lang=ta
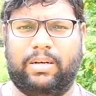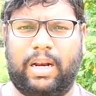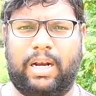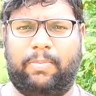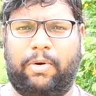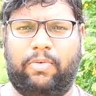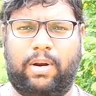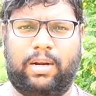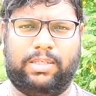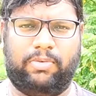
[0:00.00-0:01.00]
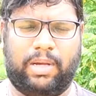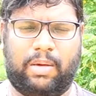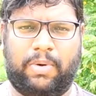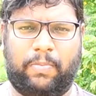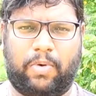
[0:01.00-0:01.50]
நல்ல பவர்ஃபுல்லான ஸ்விங்
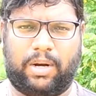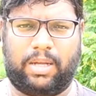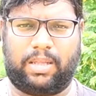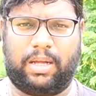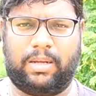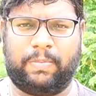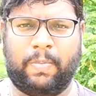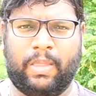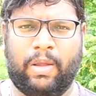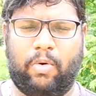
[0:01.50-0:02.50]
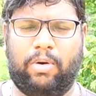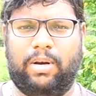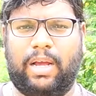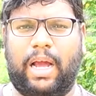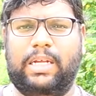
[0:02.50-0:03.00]
ஆமாக போட்டால் தான்
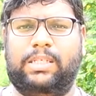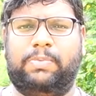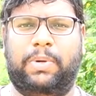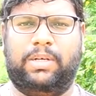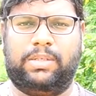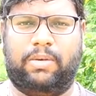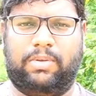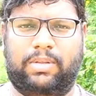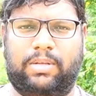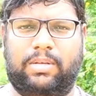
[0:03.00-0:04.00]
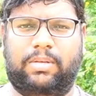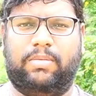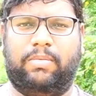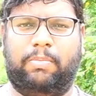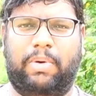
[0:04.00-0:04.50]
உங்களுக்கு ஹை ஸ்பீட்ஸில் வந்து
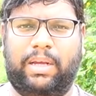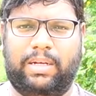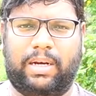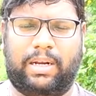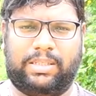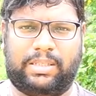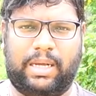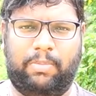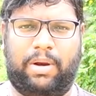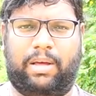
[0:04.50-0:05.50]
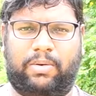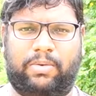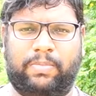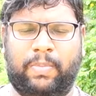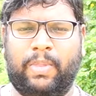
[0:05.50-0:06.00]
பைக் நல்லா ஸ்டேபிளாக
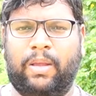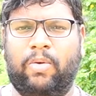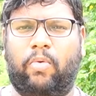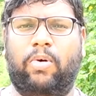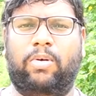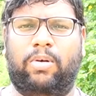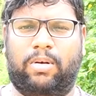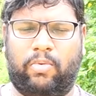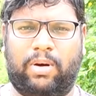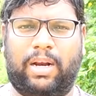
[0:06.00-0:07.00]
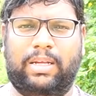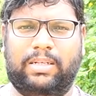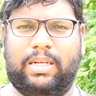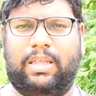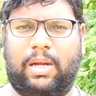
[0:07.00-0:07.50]
இருக்கும் உங்களை உங்களால்
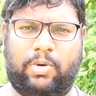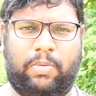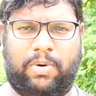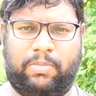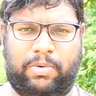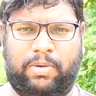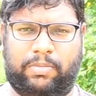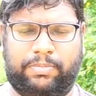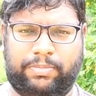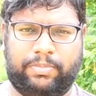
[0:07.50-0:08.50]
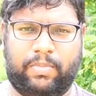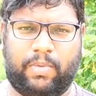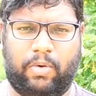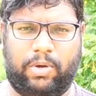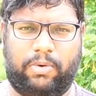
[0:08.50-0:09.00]
ஈஸியாக அதை கண்ட்ரோல் பண்ண முடியும்
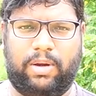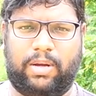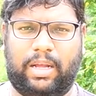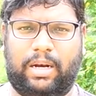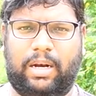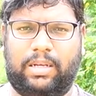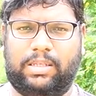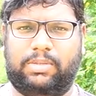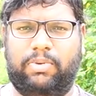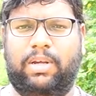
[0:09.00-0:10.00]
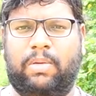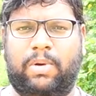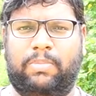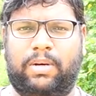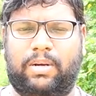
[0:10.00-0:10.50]
ஓகேவா அதனால் ஸ்விங்
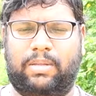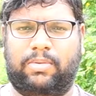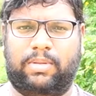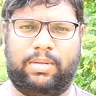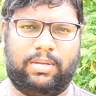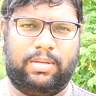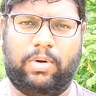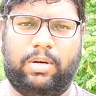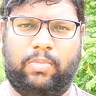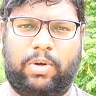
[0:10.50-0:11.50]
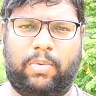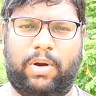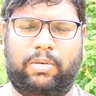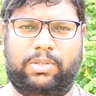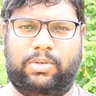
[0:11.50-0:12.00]
ஆம் அப்படின்றது வந்து ஒரு
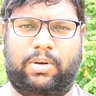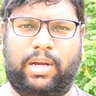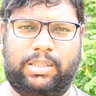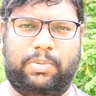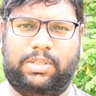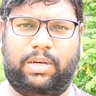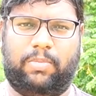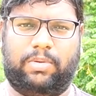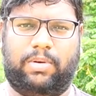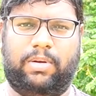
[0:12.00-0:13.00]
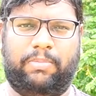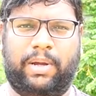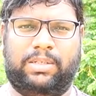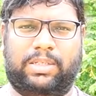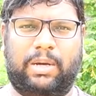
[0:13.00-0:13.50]
முக்கியமான விஷயம் ஹை ஸ்பீட்ஸில் பொறுத்த வரைக்கும்
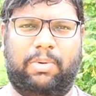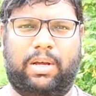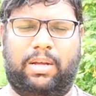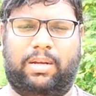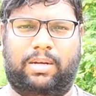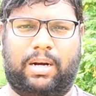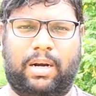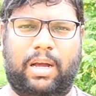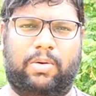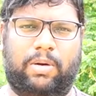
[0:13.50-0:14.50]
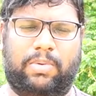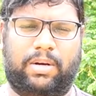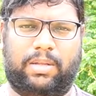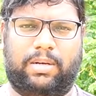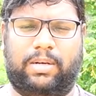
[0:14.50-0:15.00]
பைக் ஸ்டேபிளாக ரன் ஆகணும்
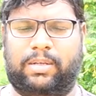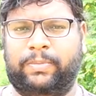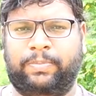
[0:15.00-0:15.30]
அப்படின்றதுனால